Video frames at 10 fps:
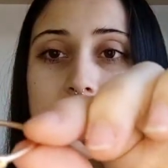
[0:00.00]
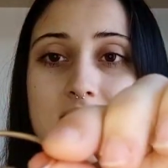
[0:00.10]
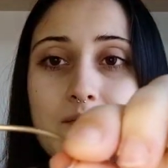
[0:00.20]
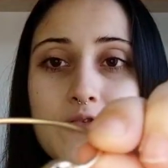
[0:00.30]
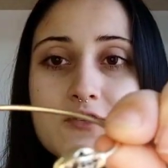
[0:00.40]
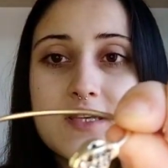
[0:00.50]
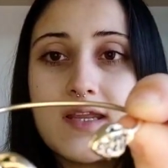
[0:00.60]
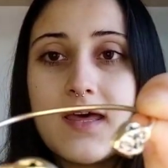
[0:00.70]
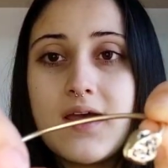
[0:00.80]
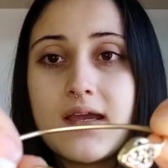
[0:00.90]
esta
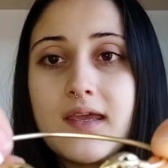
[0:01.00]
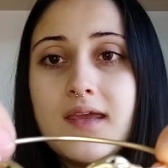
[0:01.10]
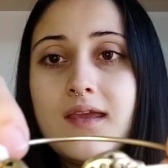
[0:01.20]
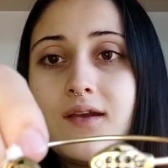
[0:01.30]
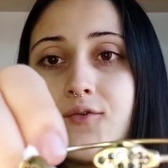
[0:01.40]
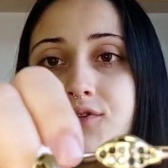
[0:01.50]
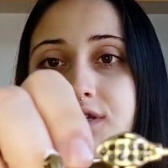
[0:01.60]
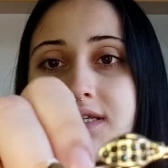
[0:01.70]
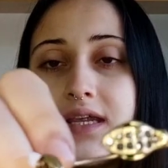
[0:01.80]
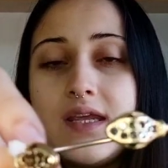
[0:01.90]
pulsera de aquí, como
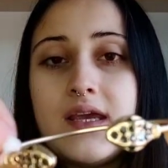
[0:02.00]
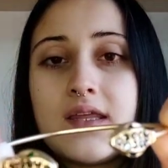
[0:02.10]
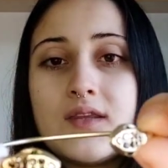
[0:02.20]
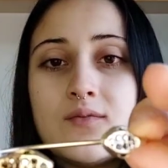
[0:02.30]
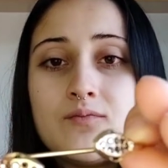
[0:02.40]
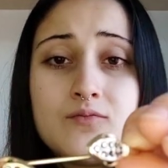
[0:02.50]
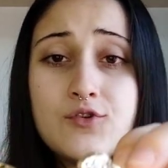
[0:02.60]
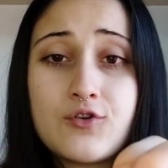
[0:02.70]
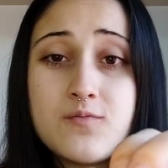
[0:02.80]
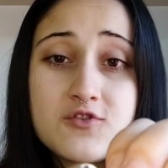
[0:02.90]
si serían,
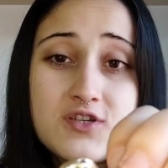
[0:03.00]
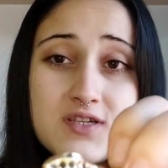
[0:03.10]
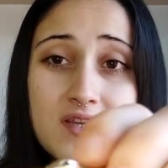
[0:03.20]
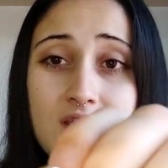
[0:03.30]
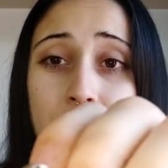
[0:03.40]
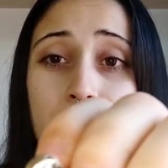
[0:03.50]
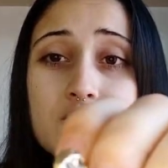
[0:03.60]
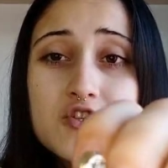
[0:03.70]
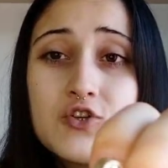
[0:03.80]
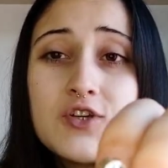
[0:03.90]
bueno, como si serían, no,
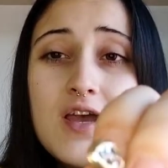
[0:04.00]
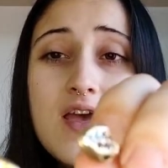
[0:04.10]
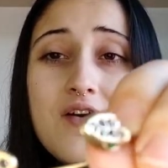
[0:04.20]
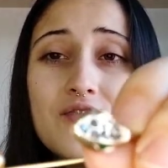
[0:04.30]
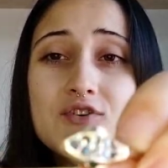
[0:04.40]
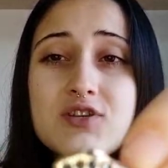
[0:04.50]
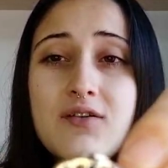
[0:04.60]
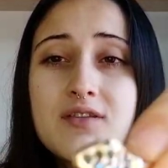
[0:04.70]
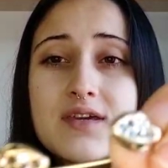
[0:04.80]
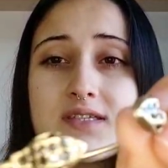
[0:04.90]
son dos
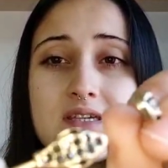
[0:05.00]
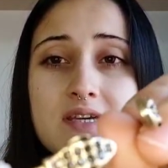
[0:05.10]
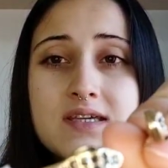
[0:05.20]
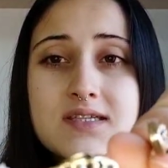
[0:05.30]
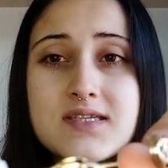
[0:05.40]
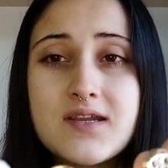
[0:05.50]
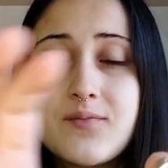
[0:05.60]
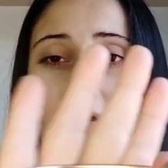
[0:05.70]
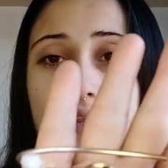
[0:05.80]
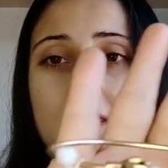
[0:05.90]
cabezas de
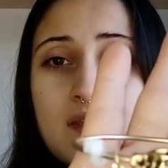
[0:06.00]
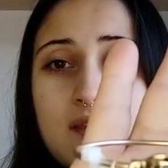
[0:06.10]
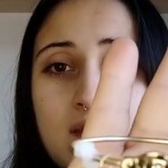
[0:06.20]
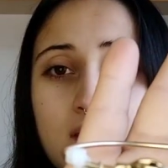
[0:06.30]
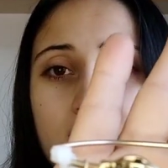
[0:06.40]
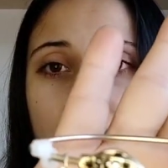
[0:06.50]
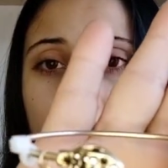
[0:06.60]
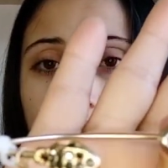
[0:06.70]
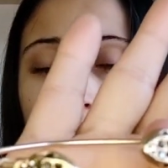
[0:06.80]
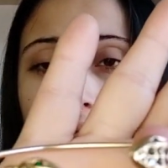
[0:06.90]
serpiente. Ahí